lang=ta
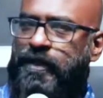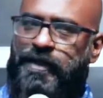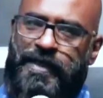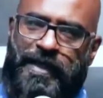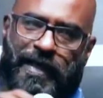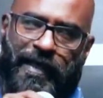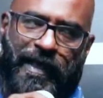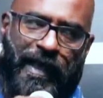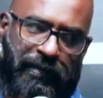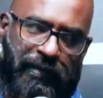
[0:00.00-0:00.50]
இந்த
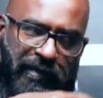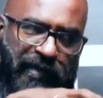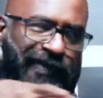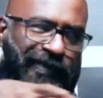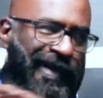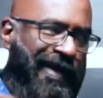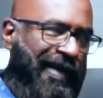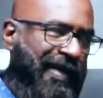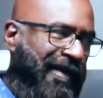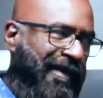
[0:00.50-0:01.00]

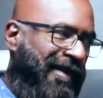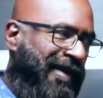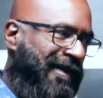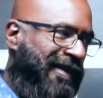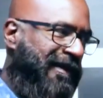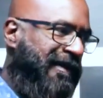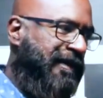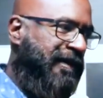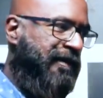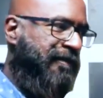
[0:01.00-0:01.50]
எம்எஃப்எல்
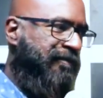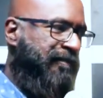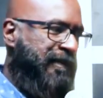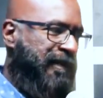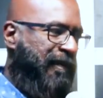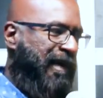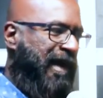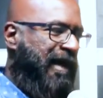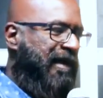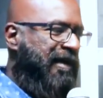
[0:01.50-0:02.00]

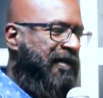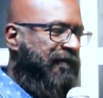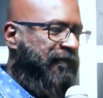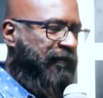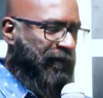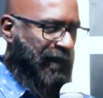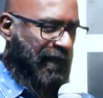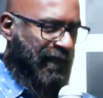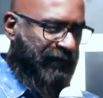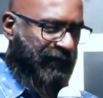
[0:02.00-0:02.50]
மேரிட்
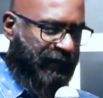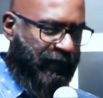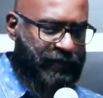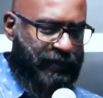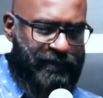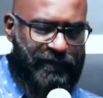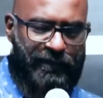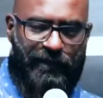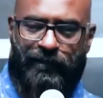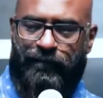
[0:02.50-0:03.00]
ஃபார் லைஃப்
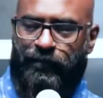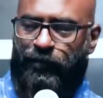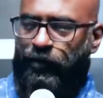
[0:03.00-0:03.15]
கோர்ஸில் இருக்கும்